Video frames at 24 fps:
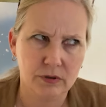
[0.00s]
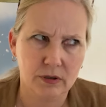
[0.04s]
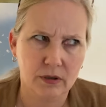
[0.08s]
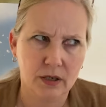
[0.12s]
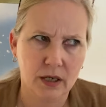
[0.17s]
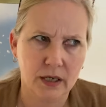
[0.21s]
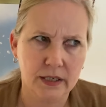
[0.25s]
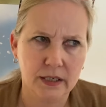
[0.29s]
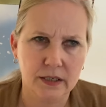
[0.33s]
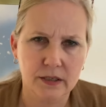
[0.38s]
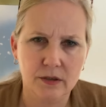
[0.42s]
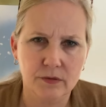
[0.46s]

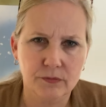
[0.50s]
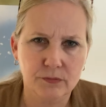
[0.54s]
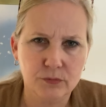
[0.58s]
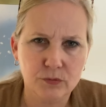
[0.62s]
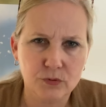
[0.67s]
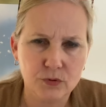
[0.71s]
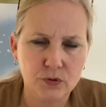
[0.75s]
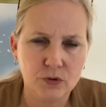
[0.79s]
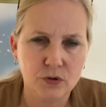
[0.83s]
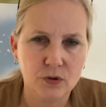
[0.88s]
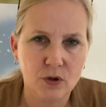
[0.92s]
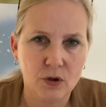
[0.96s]
einer der
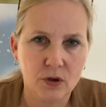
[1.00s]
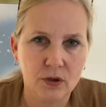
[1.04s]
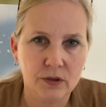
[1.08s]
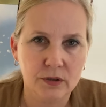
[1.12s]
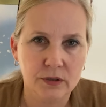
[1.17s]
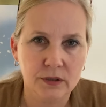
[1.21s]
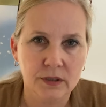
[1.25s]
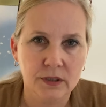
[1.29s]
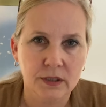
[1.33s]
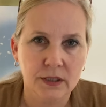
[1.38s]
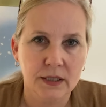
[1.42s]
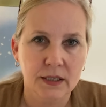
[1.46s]

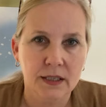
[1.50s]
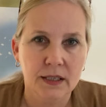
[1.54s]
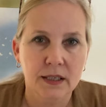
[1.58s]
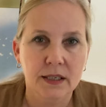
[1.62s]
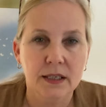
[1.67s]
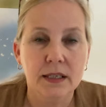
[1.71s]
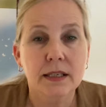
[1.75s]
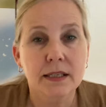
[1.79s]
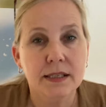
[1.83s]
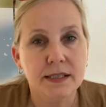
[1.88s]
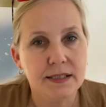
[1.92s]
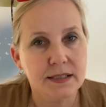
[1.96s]
Fußknochen
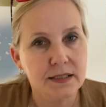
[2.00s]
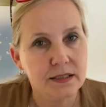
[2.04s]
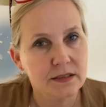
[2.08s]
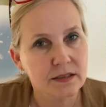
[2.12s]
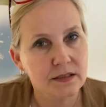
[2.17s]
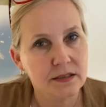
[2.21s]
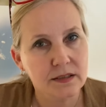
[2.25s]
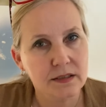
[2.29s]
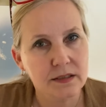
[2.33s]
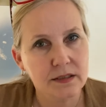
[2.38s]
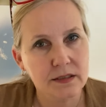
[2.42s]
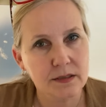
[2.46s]
ist
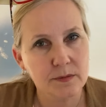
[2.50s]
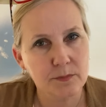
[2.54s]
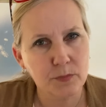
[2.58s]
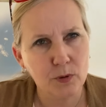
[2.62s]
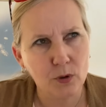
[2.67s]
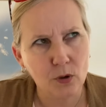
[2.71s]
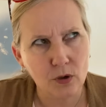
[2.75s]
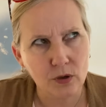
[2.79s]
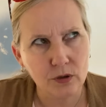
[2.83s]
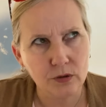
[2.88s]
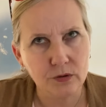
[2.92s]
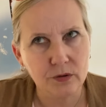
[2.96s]

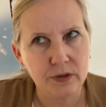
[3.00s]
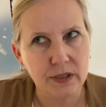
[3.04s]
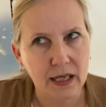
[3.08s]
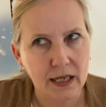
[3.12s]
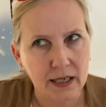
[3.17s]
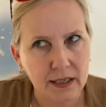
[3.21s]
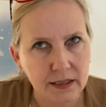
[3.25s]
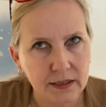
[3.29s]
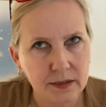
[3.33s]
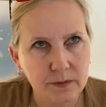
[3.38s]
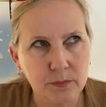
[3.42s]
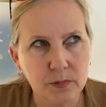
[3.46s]
gebrochen oder
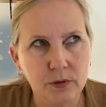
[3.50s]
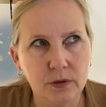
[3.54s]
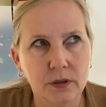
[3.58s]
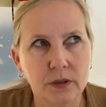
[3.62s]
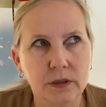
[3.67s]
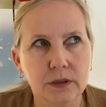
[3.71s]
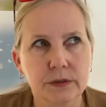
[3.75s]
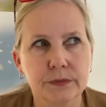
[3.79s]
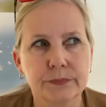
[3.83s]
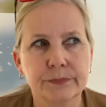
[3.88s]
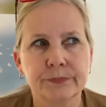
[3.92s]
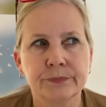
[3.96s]

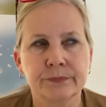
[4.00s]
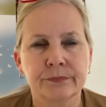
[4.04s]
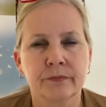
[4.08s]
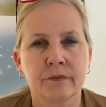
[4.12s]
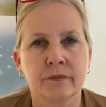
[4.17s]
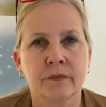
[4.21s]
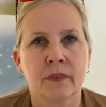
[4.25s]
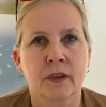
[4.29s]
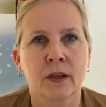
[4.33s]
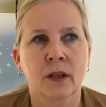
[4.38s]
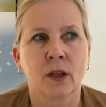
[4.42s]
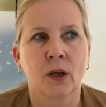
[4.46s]
angebrochen.
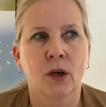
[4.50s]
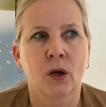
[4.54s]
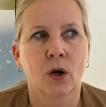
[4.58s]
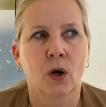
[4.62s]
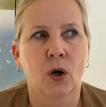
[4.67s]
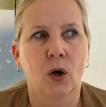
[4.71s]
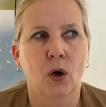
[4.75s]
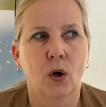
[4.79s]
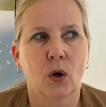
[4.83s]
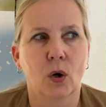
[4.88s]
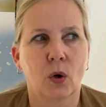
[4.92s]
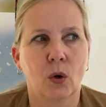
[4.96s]

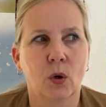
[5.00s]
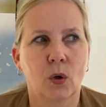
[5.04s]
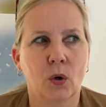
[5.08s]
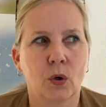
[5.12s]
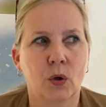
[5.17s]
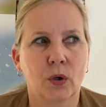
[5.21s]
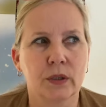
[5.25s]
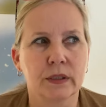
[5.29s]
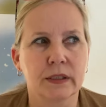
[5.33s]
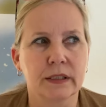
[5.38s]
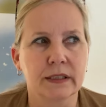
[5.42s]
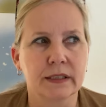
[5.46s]

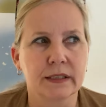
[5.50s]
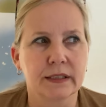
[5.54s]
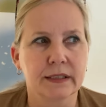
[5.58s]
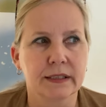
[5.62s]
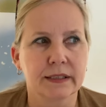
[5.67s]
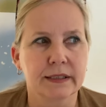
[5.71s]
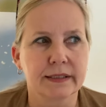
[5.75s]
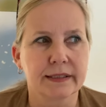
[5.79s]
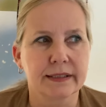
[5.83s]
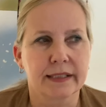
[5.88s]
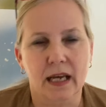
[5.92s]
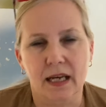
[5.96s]

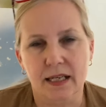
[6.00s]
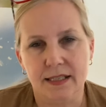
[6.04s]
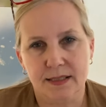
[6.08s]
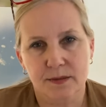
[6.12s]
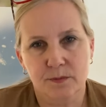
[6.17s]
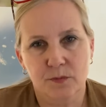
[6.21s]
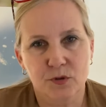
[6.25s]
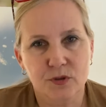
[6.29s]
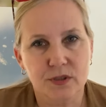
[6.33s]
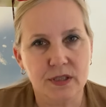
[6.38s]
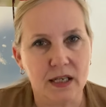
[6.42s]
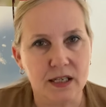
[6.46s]
Und ja, sie
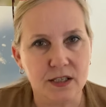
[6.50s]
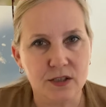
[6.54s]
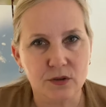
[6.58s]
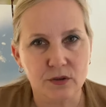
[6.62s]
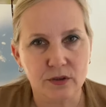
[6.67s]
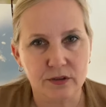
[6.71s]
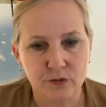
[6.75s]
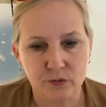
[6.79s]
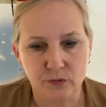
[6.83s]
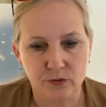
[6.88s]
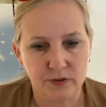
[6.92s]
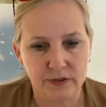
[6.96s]
muss also
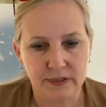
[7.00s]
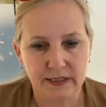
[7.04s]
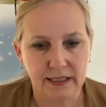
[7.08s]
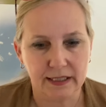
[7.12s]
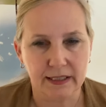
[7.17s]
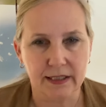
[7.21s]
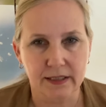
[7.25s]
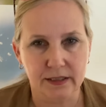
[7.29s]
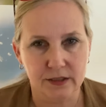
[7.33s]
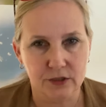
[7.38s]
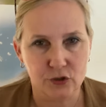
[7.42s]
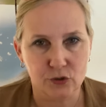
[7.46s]
so einen
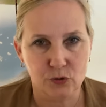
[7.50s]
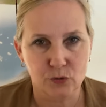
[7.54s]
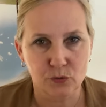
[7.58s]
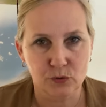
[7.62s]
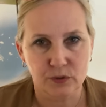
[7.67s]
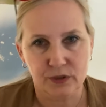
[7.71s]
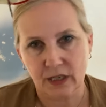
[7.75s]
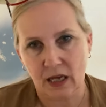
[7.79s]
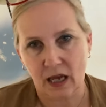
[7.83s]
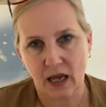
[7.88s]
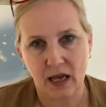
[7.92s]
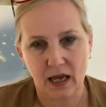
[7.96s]
dicken Schuh
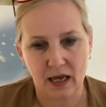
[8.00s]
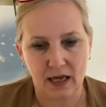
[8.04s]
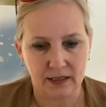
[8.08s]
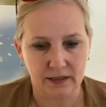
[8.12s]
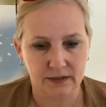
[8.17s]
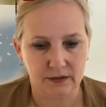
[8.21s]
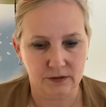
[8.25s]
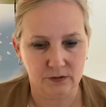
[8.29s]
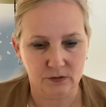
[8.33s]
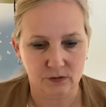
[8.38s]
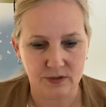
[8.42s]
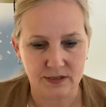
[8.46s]

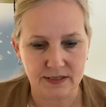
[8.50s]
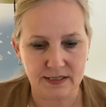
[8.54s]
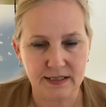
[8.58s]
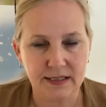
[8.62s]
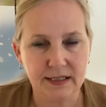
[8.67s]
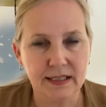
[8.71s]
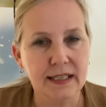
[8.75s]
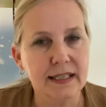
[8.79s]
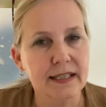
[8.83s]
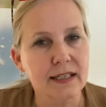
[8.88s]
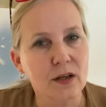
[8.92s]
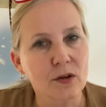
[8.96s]
tragen und sie
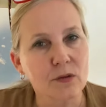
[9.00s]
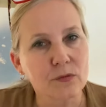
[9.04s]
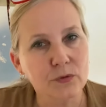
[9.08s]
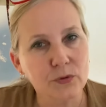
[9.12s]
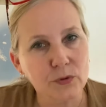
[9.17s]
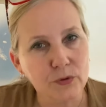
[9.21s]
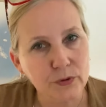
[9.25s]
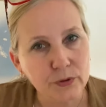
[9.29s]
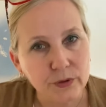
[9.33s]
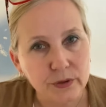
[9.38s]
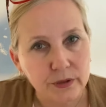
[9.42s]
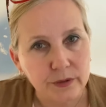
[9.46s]
geht auf
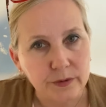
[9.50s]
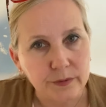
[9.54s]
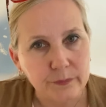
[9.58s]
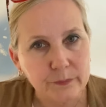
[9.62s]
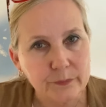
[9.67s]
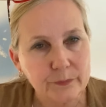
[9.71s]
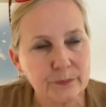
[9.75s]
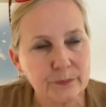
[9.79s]
Krücken.